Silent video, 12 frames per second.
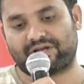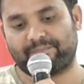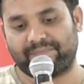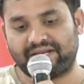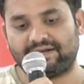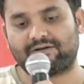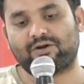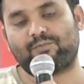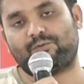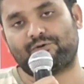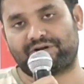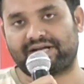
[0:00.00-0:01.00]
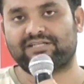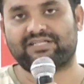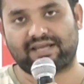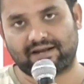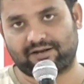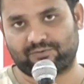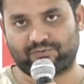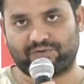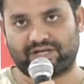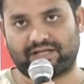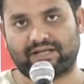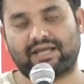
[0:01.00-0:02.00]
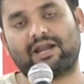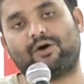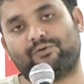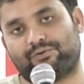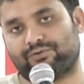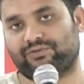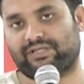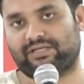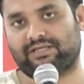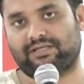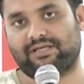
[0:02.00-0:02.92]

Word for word: ఒక మినిట్లో పోర్ట్రేట్ చేయాలనుకుంటే ఎలా ఉంటుంది